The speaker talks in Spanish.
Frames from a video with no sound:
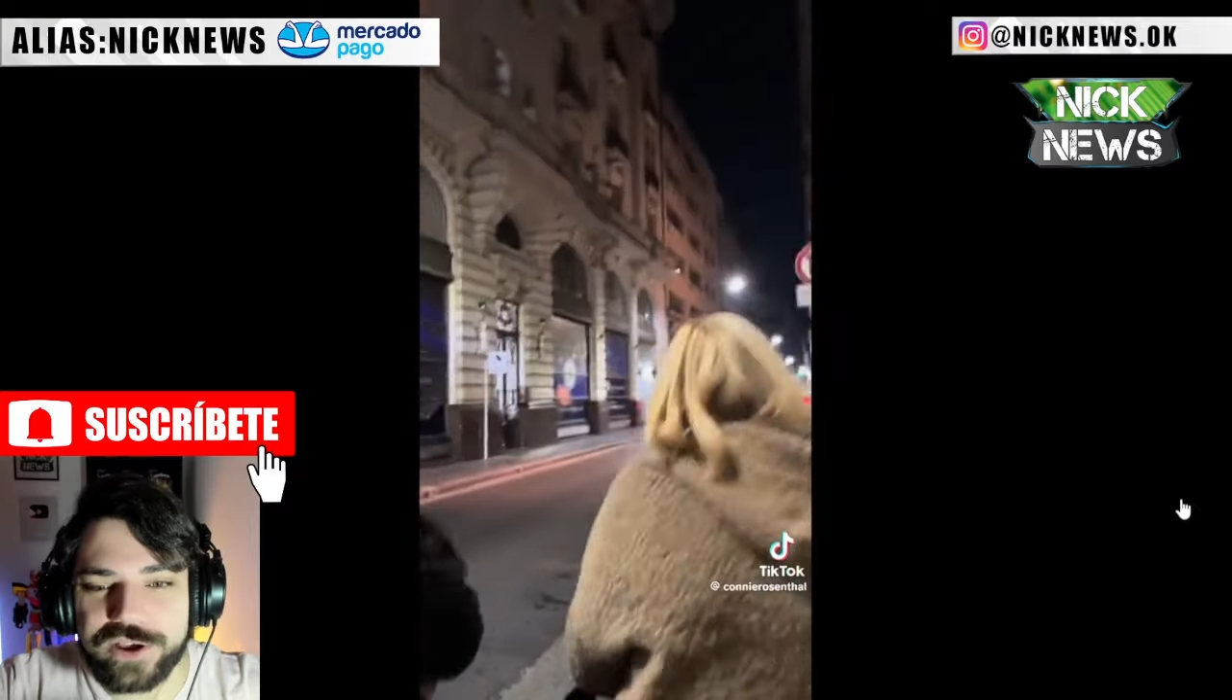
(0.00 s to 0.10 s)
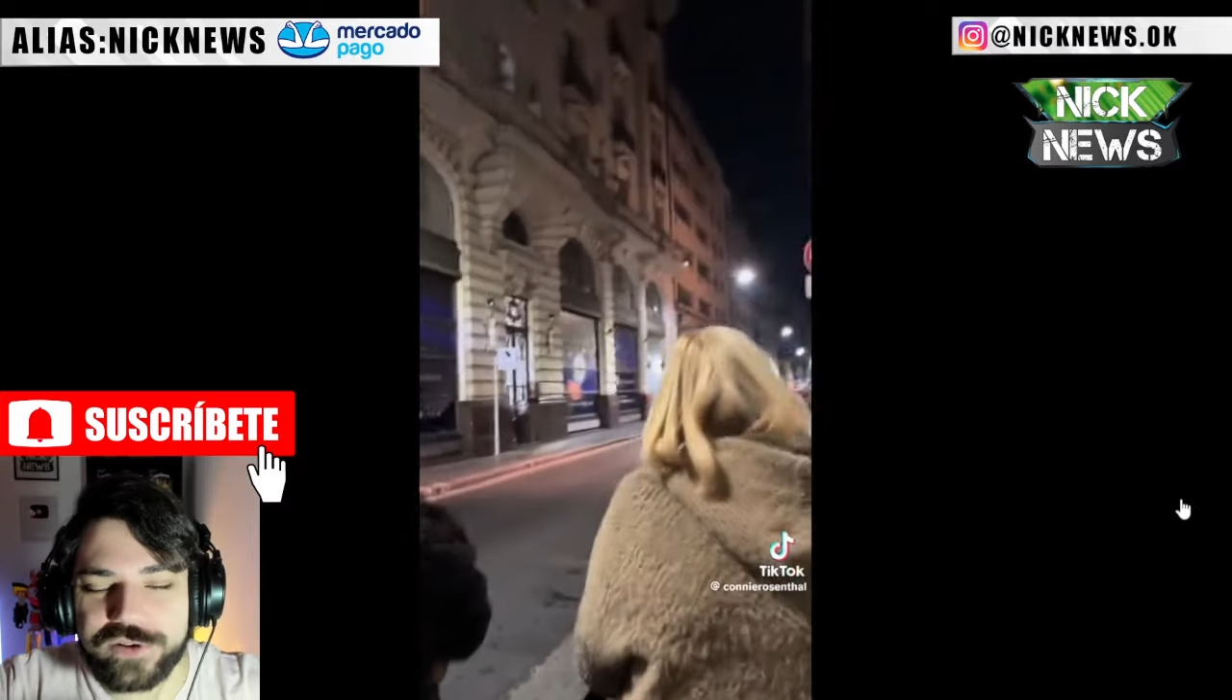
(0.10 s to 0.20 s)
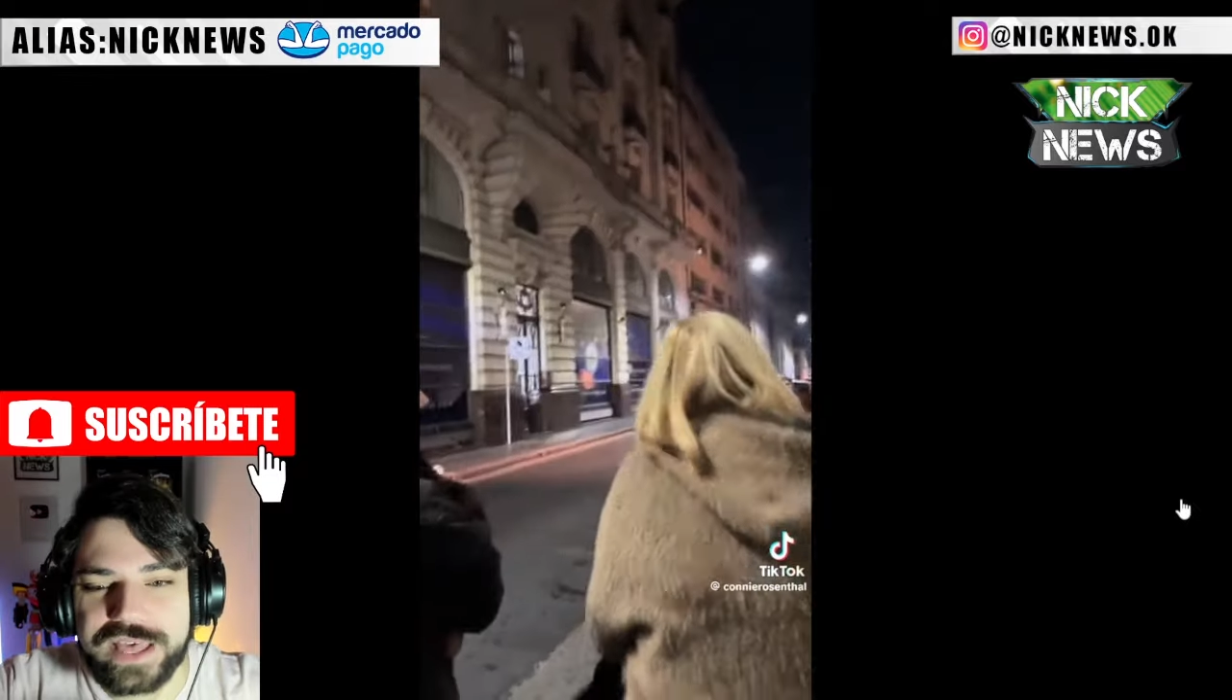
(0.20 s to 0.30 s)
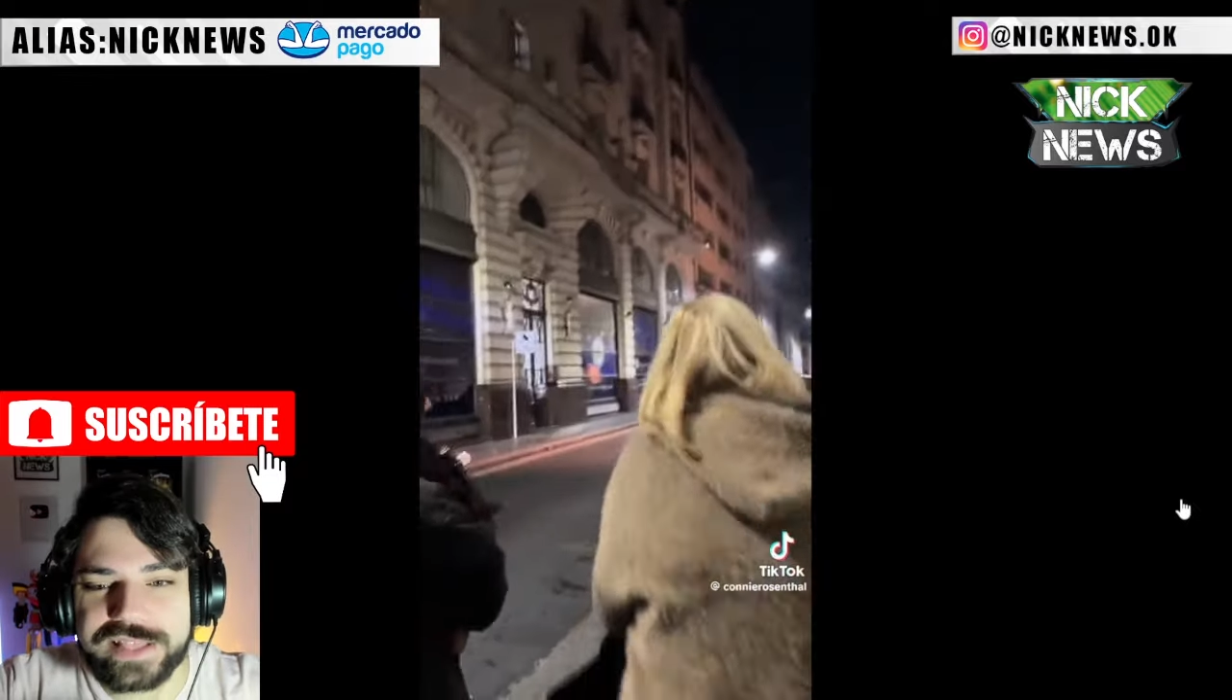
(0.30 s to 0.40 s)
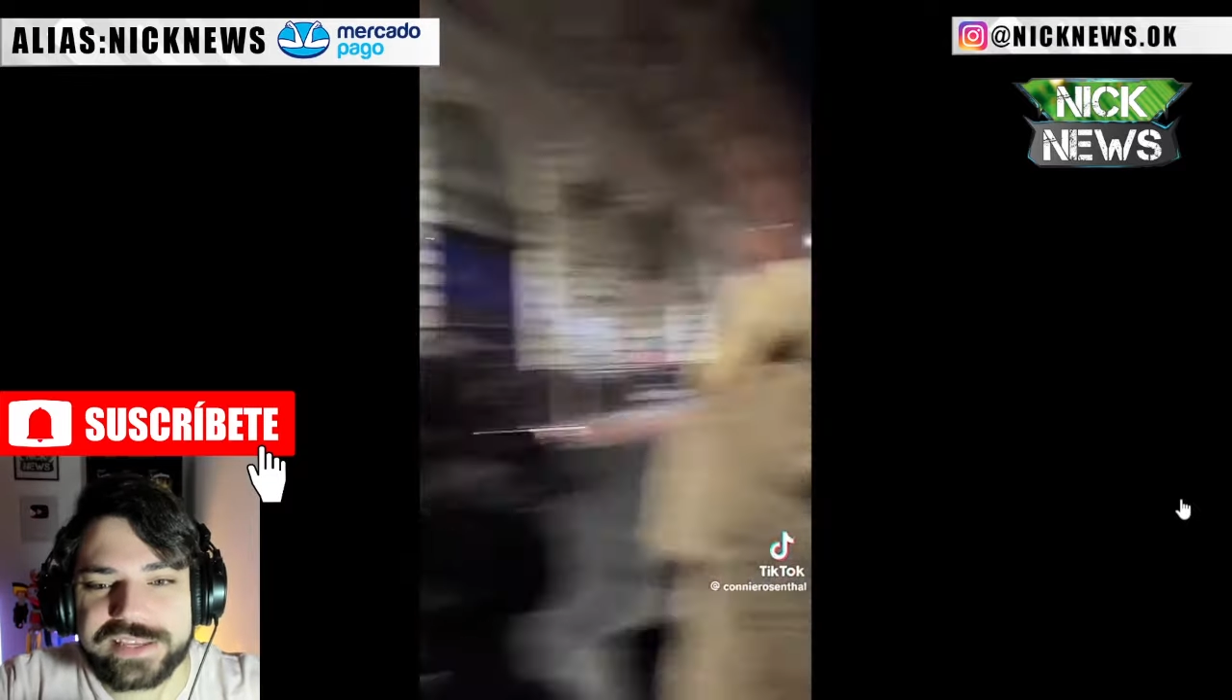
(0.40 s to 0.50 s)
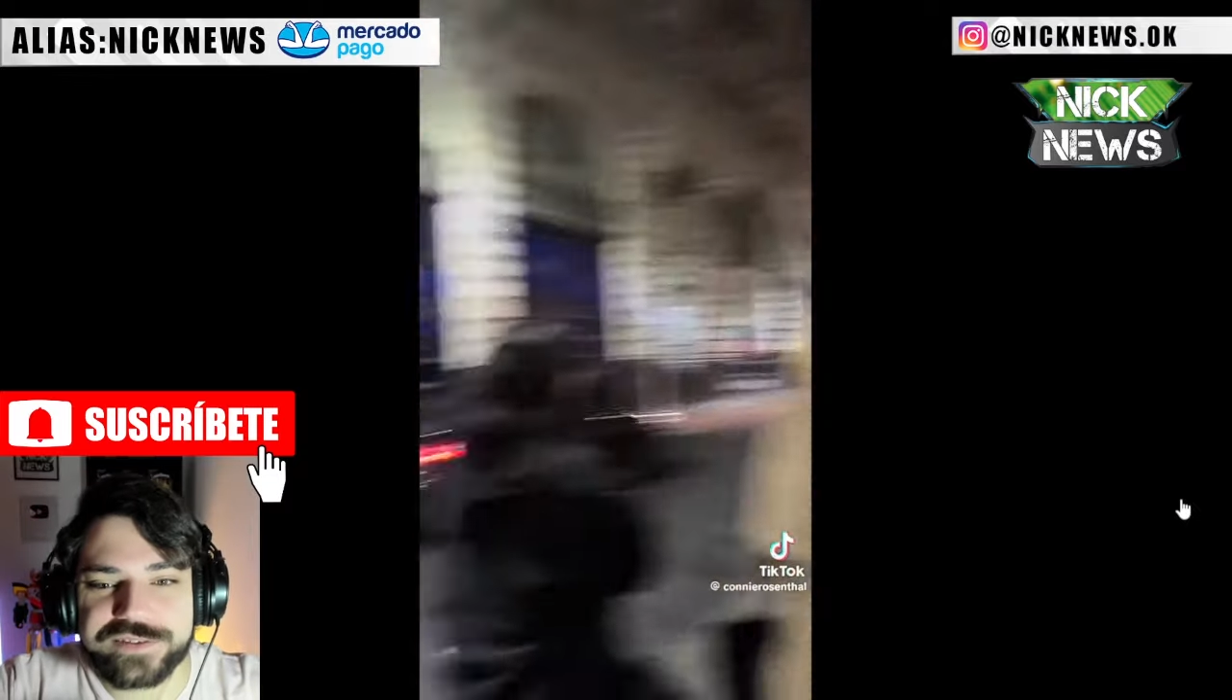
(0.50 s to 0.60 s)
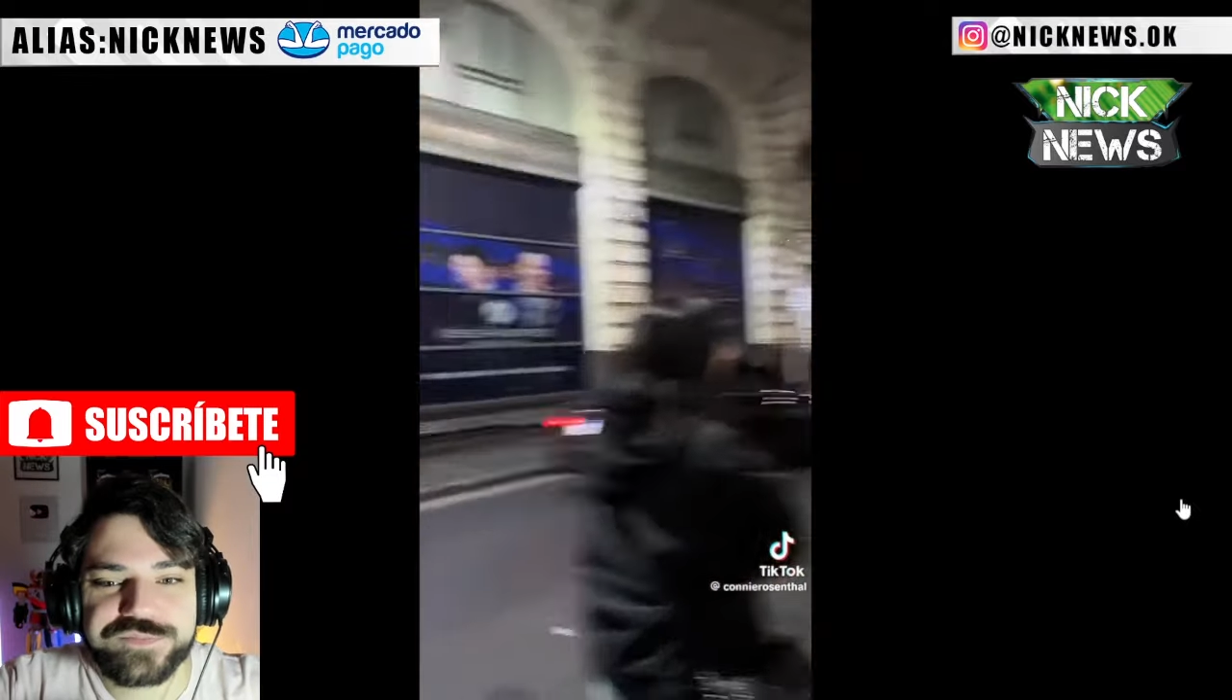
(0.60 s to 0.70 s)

olvídate.